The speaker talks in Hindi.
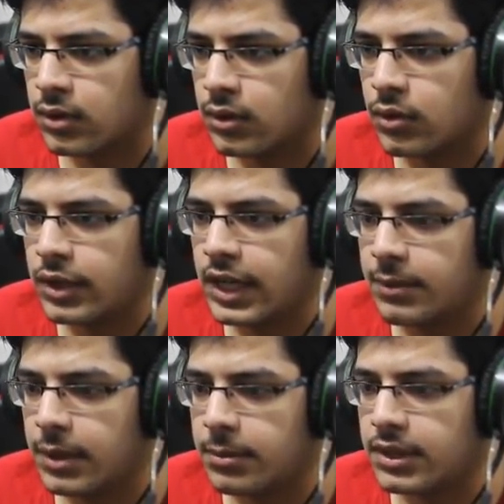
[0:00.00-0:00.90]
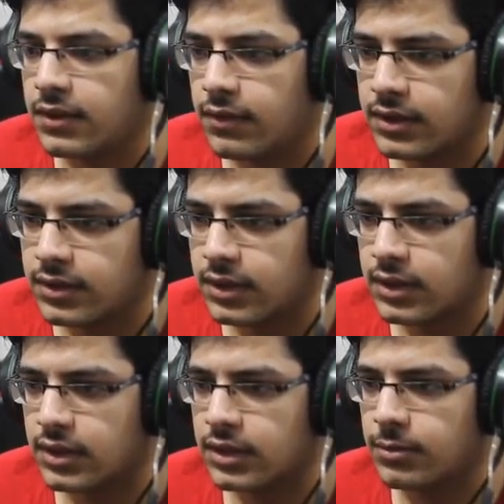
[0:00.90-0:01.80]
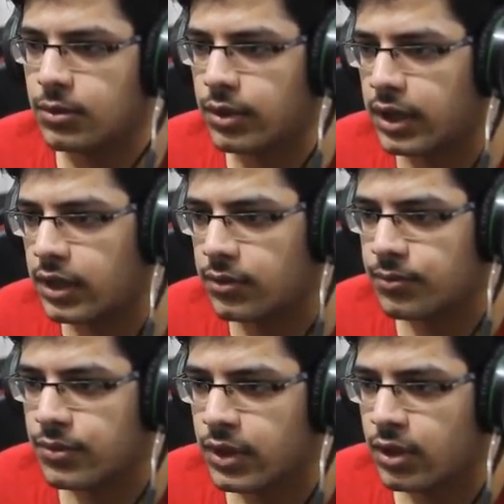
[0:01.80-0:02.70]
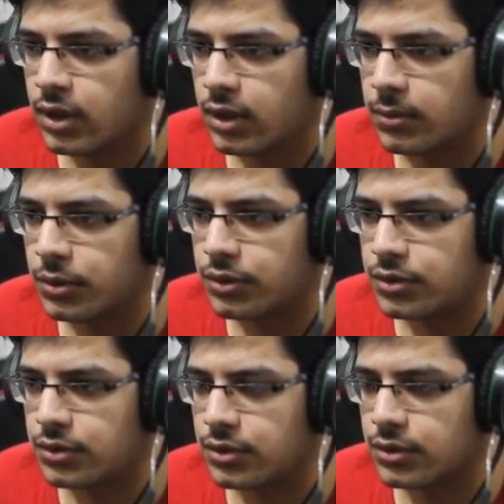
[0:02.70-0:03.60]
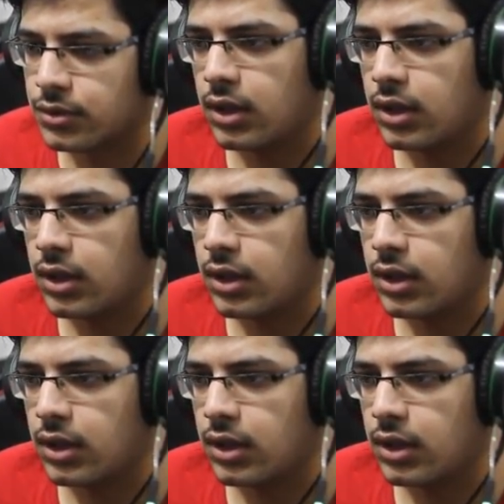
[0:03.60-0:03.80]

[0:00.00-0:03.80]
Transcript: कोयला हमारे पास ना वैसे ख़त्म हो गया था ऑलमोस्ट